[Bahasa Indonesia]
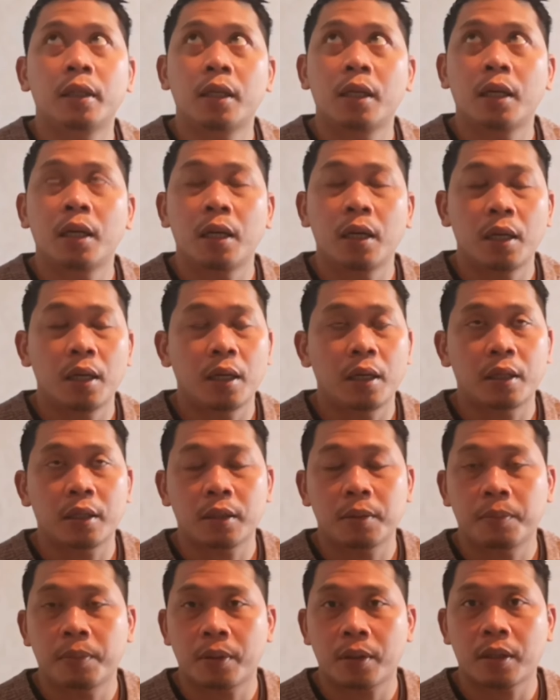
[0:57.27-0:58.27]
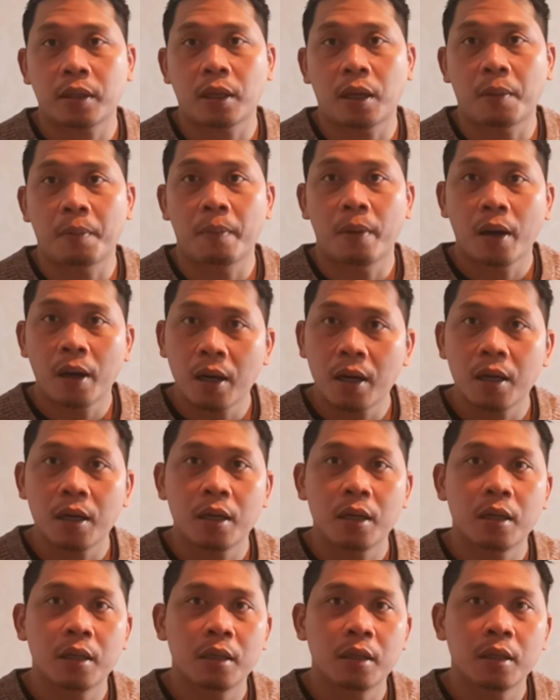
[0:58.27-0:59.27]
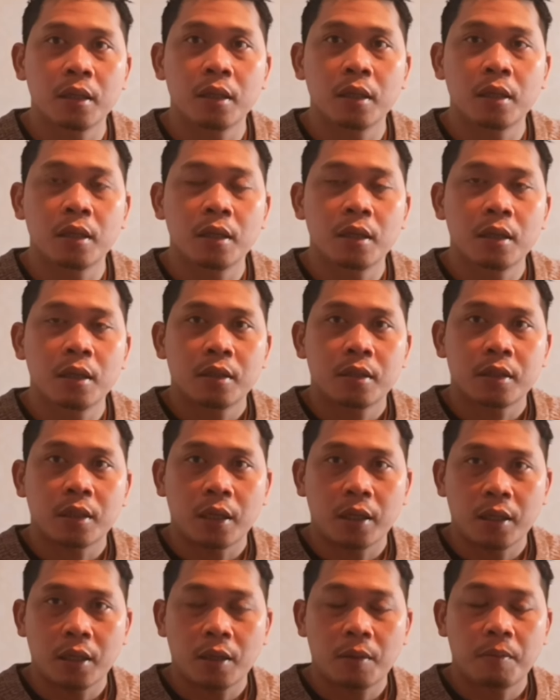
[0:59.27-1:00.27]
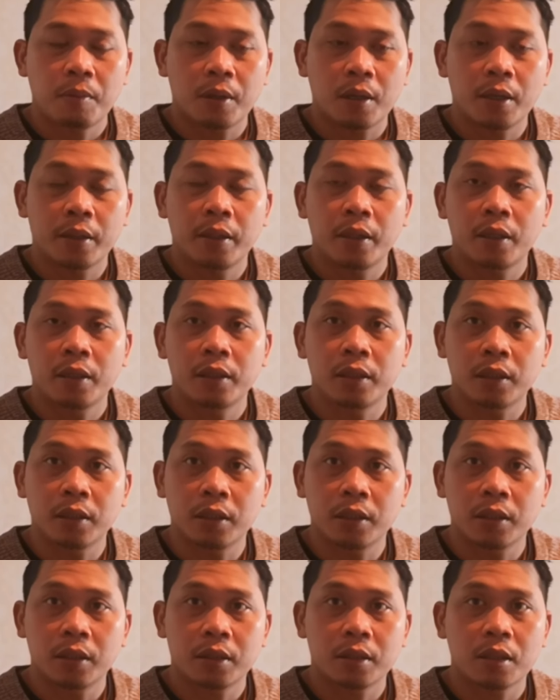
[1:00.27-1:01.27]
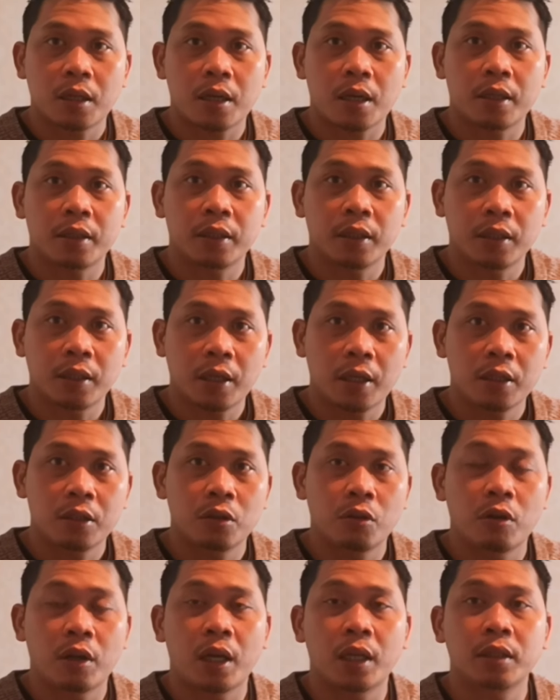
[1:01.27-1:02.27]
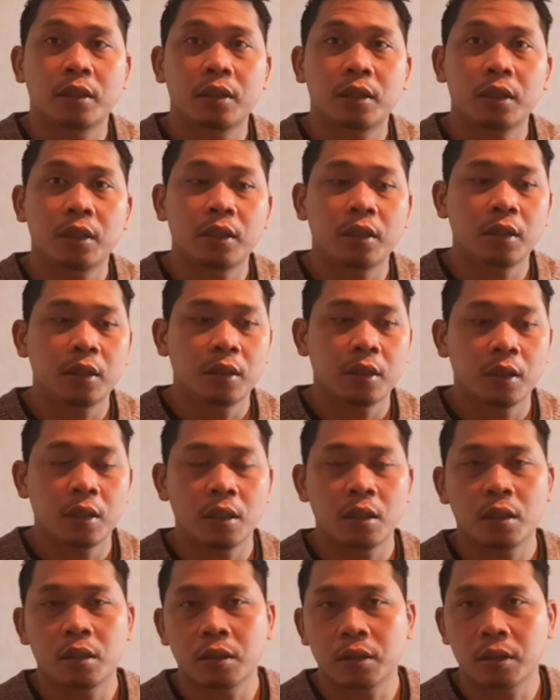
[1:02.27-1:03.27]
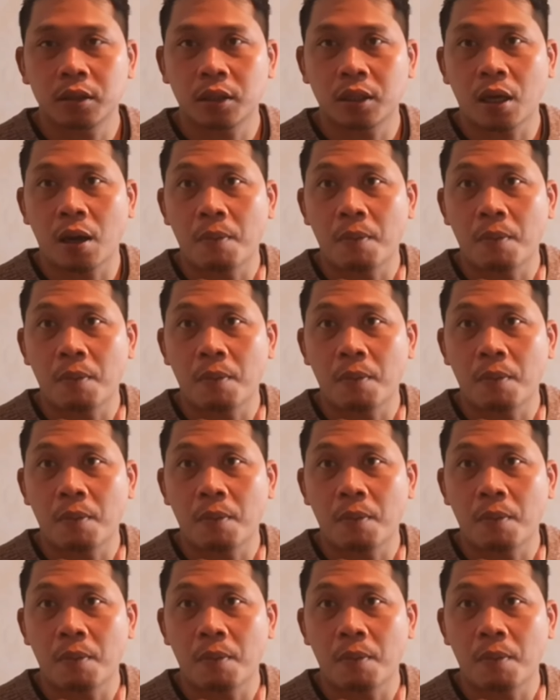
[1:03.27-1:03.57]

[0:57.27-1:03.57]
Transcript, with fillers: adalah hari pertama saya berada di karantina isolasi di